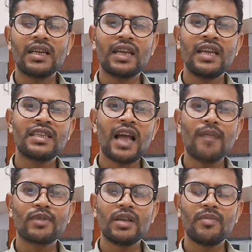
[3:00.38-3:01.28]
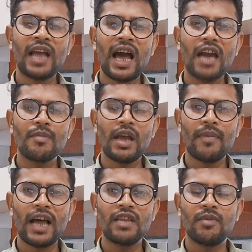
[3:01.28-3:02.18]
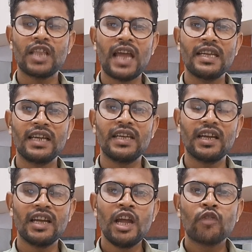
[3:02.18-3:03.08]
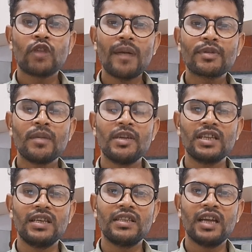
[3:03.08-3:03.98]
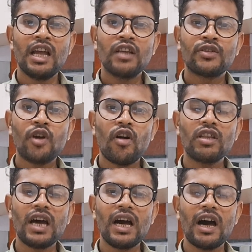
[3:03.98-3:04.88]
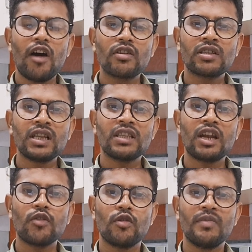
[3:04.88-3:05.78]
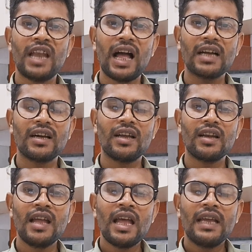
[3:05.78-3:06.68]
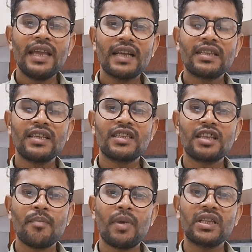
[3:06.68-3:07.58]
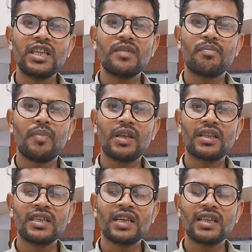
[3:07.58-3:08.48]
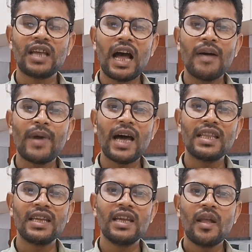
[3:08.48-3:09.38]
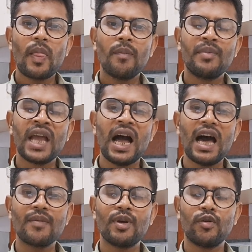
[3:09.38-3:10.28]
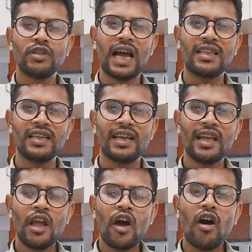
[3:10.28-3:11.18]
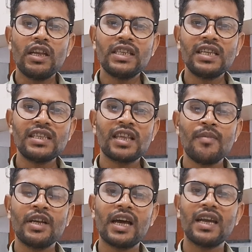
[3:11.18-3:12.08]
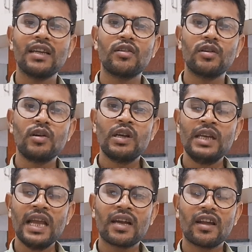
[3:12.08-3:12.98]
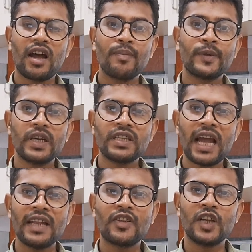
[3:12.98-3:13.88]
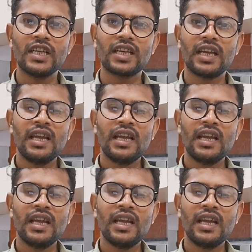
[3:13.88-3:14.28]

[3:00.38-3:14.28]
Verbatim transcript: के हिसाब से बिहार में आबादी बताई गई है तो आप समझ लीजिए चौदह और सत्रह को मिलाकर इकतीस से बत्तीस प्रतिशत आबादी बिहार में हो जाती है और इसी समीकरण को लेकर अब चर्चाएं तेज है